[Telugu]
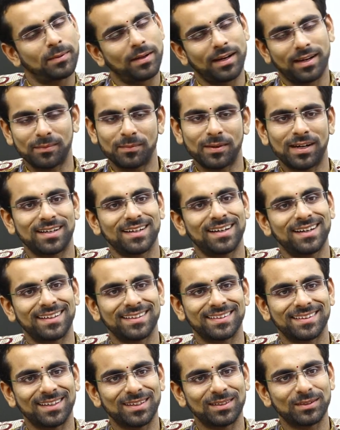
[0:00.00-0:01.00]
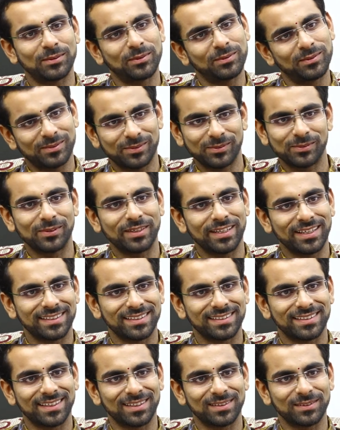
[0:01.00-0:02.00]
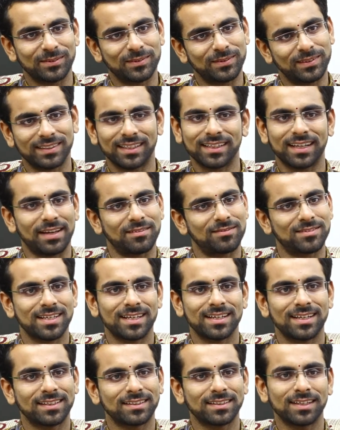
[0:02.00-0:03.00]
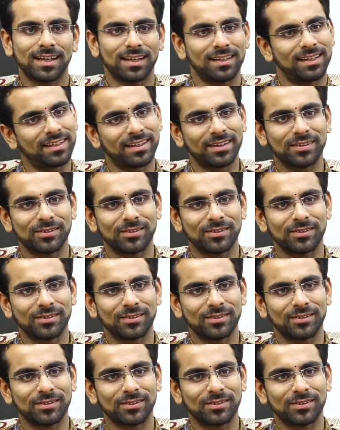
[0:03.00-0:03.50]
అక్కడ మాట్లాడేది తెలుగు ఉండేది తెలుగు అంత లైఫ్ స్టైల్ అంతా అలాగే